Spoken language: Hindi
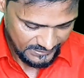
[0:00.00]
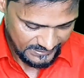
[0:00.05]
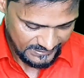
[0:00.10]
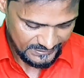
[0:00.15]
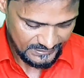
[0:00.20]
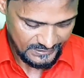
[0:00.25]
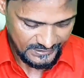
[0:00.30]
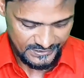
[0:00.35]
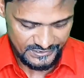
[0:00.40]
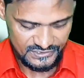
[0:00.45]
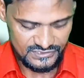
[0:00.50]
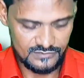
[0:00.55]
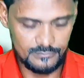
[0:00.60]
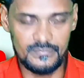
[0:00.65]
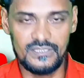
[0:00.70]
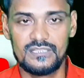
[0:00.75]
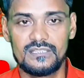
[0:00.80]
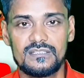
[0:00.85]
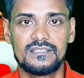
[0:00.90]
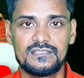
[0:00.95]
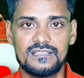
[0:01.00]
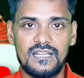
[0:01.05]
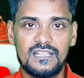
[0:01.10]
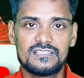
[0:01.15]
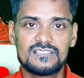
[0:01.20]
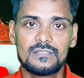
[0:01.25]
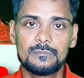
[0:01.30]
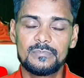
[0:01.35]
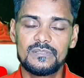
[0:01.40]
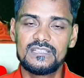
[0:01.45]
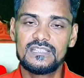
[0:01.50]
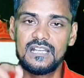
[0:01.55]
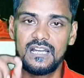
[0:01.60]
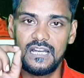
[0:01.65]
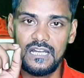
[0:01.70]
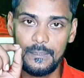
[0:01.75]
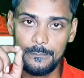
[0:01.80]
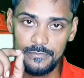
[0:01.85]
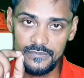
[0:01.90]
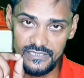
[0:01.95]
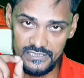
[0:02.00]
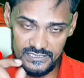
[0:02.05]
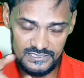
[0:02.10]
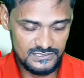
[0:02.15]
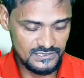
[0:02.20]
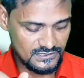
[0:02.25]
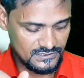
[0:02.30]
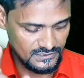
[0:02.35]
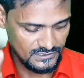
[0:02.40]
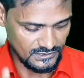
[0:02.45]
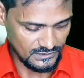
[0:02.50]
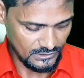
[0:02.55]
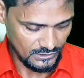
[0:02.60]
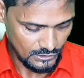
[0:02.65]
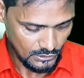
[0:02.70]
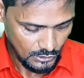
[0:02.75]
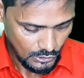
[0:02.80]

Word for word: एनालिटिक्स में यहाँ सिंपली आप क्लिक कर देना